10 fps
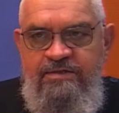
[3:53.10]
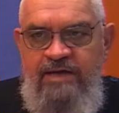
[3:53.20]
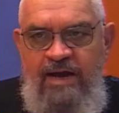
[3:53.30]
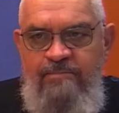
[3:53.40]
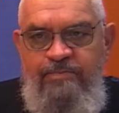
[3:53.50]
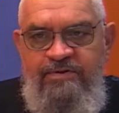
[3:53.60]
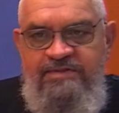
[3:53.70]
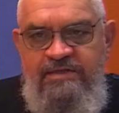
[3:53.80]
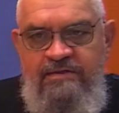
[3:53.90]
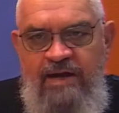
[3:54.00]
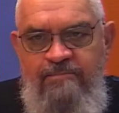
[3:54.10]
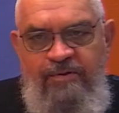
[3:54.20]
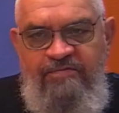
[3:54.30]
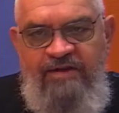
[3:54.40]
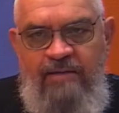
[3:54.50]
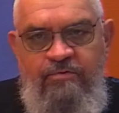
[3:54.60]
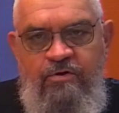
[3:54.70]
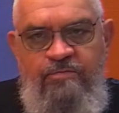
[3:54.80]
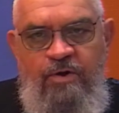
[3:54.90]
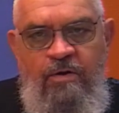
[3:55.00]
impensable
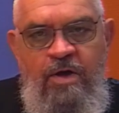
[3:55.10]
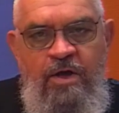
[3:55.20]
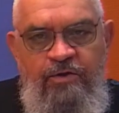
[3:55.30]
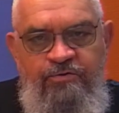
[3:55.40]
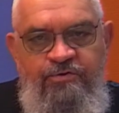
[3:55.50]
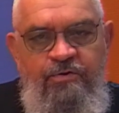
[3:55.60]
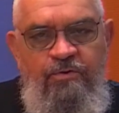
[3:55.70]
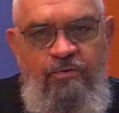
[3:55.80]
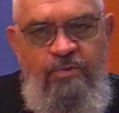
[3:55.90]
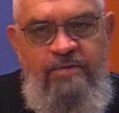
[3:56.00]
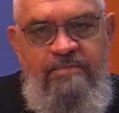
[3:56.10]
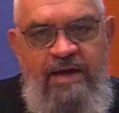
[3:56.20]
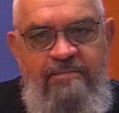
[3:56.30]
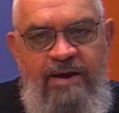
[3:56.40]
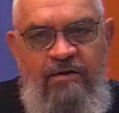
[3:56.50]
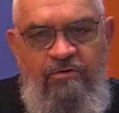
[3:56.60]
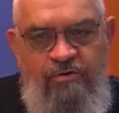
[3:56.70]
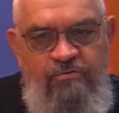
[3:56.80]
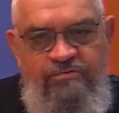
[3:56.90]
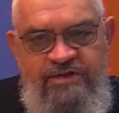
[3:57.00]
comment Dieu lui-même, alors
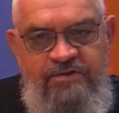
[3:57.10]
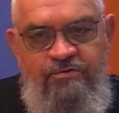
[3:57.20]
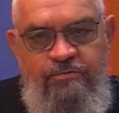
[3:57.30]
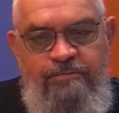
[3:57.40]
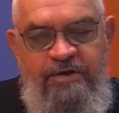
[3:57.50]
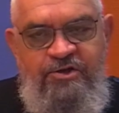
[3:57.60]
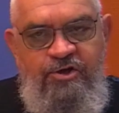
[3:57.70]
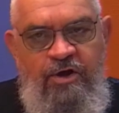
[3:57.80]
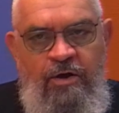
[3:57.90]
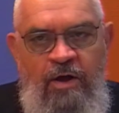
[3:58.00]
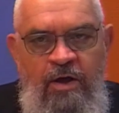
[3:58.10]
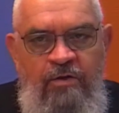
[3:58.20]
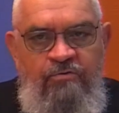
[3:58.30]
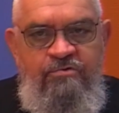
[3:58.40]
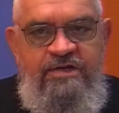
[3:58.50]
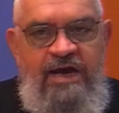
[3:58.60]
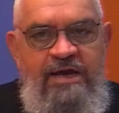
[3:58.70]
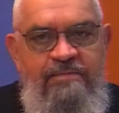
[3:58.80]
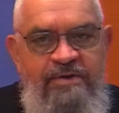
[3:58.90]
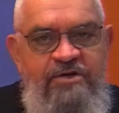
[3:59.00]
que nous étions pécheurs, nous a
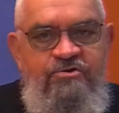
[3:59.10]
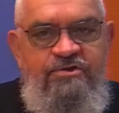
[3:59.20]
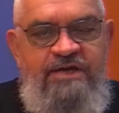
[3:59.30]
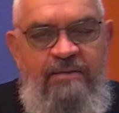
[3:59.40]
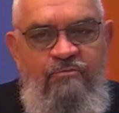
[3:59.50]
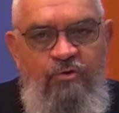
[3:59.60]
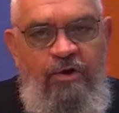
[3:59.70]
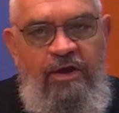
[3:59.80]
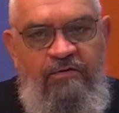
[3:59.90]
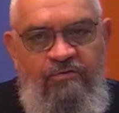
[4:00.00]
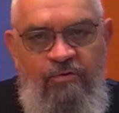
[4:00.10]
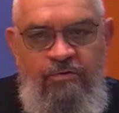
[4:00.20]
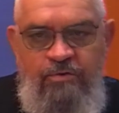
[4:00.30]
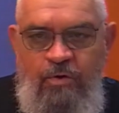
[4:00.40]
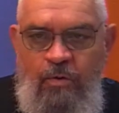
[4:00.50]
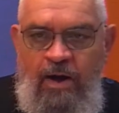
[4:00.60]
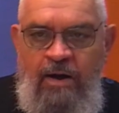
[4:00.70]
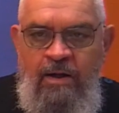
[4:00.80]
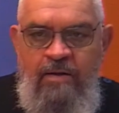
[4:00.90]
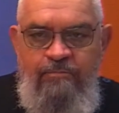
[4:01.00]
aimés jusqu'à mourir sur une
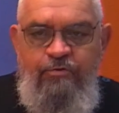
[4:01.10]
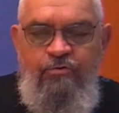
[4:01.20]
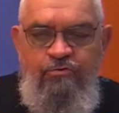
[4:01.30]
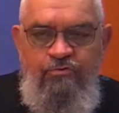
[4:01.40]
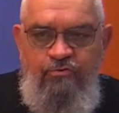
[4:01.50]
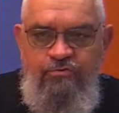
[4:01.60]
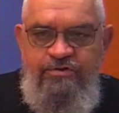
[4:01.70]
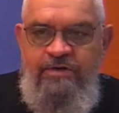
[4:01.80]
croix pour nous tous